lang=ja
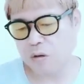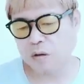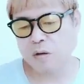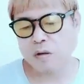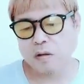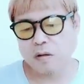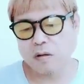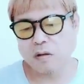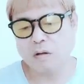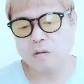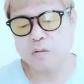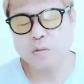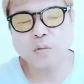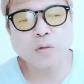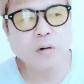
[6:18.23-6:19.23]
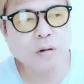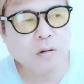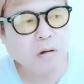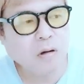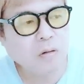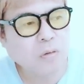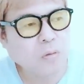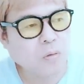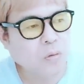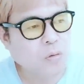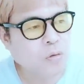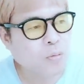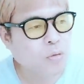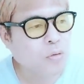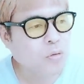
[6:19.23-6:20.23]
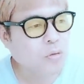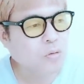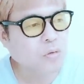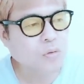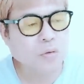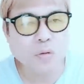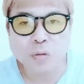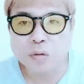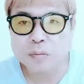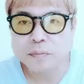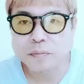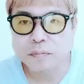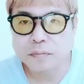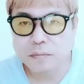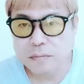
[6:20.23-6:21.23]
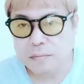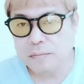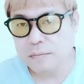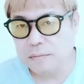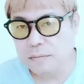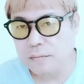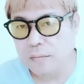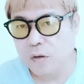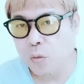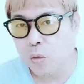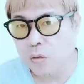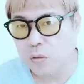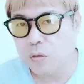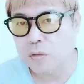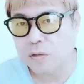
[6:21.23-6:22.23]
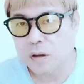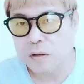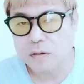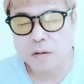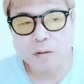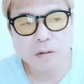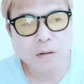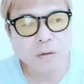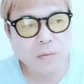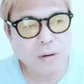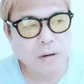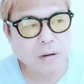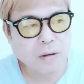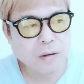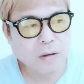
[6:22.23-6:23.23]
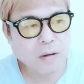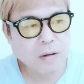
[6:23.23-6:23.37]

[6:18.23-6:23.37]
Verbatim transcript: はなんかそう考えるとこのボボボの党の奥野さんって方は、